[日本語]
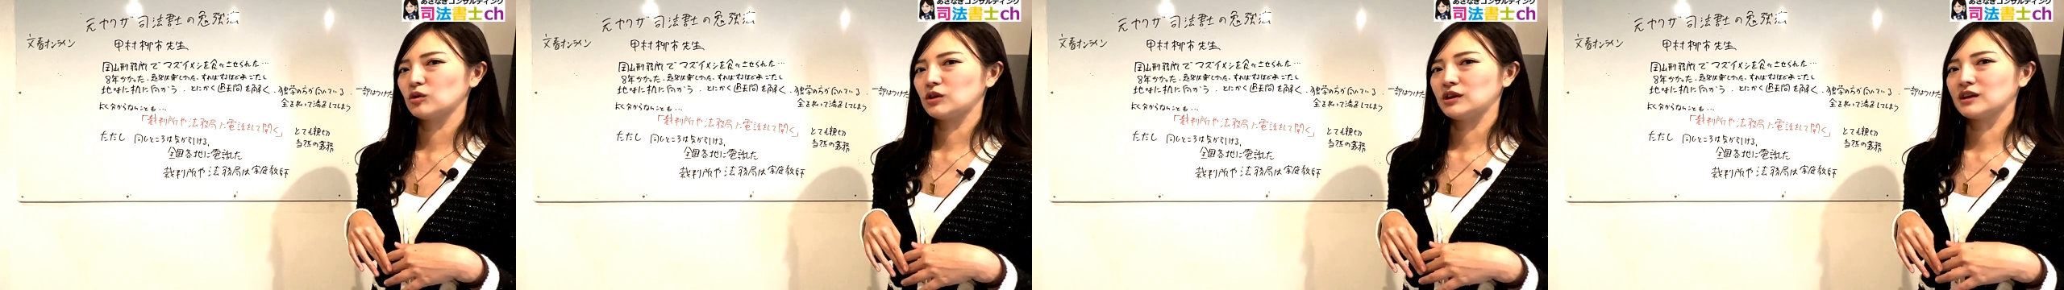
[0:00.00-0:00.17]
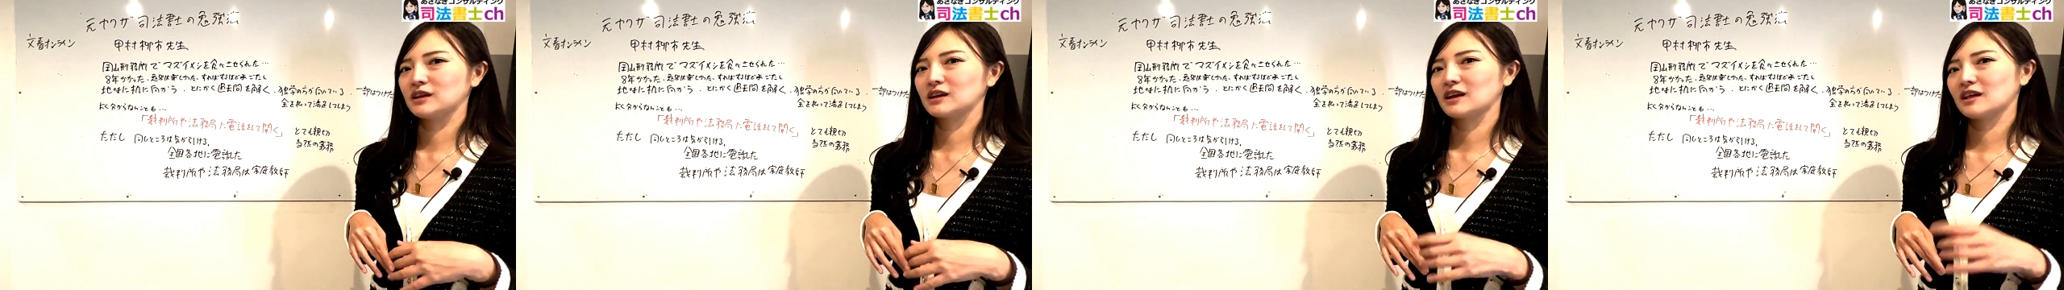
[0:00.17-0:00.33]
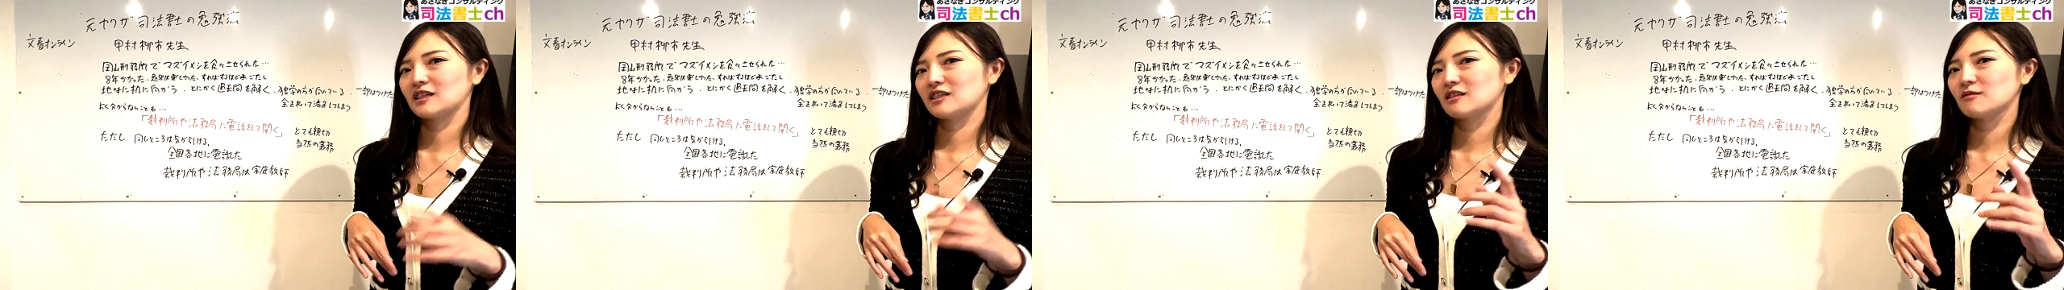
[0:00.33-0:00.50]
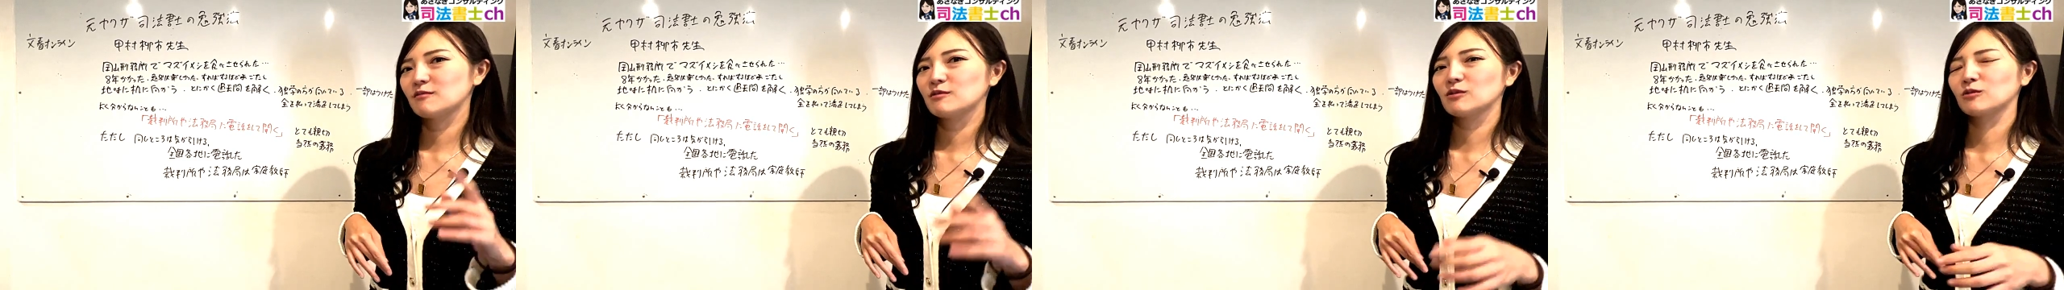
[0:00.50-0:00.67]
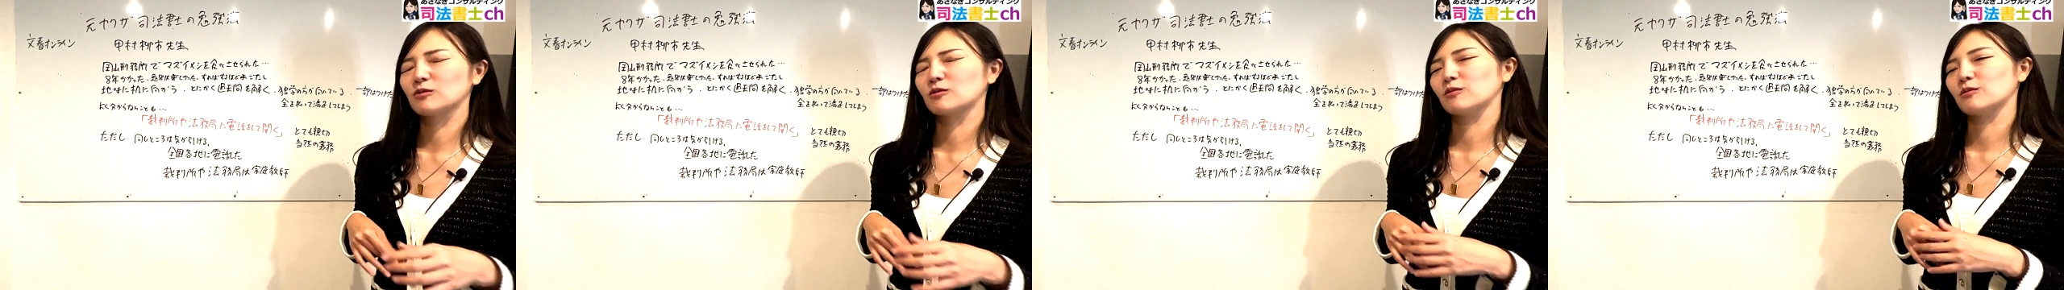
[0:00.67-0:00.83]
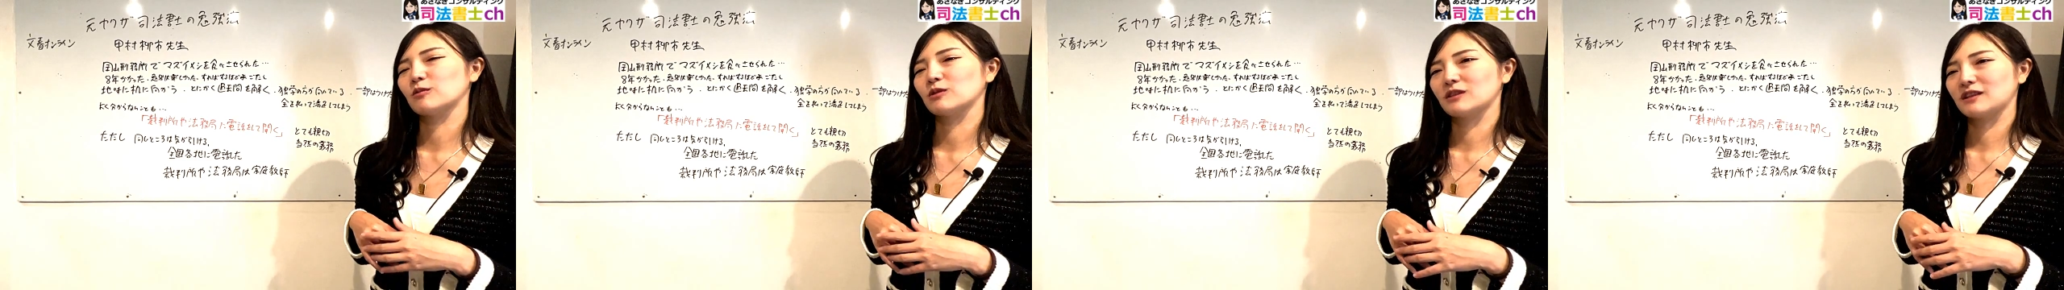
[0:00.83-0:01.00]
一回してみよう
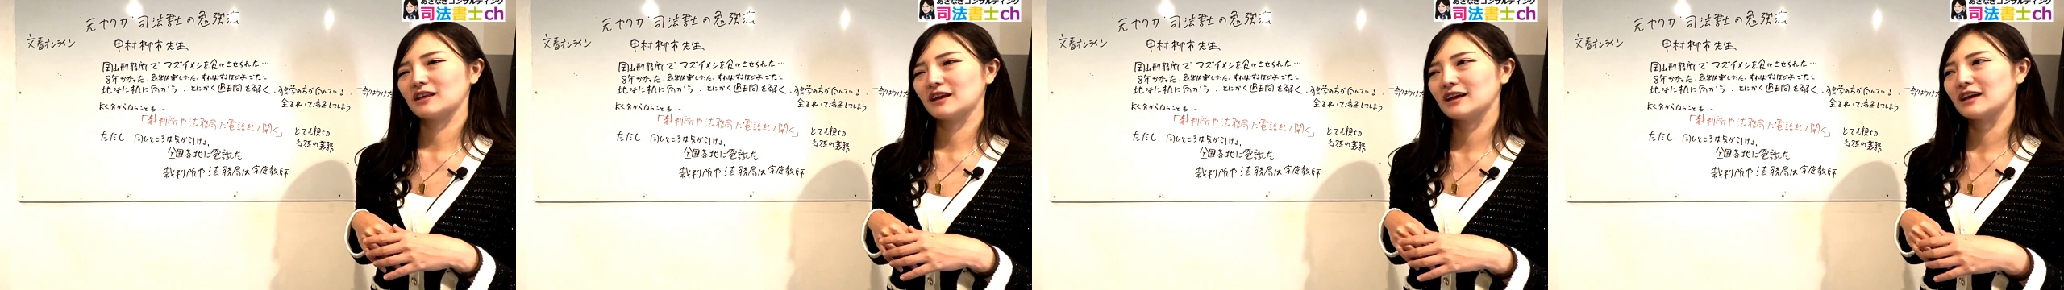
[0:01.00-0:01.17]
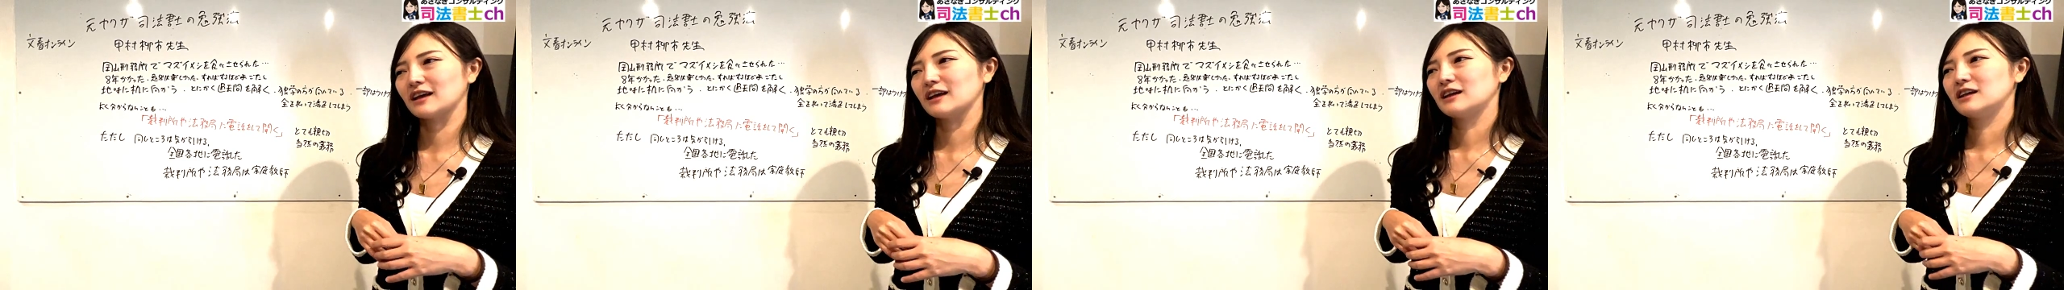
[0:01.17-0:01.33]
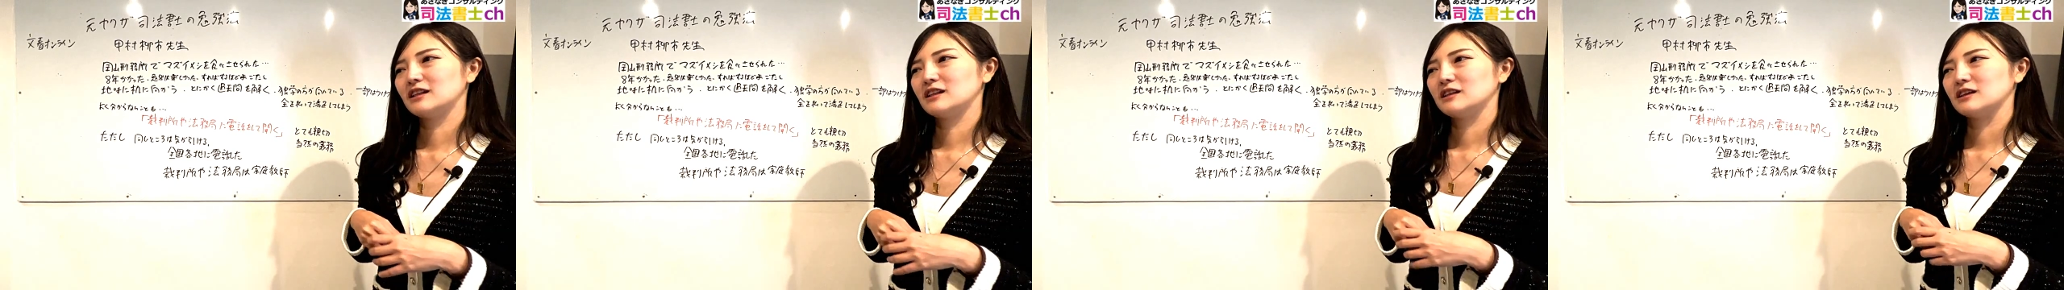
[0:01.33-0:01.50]
と思って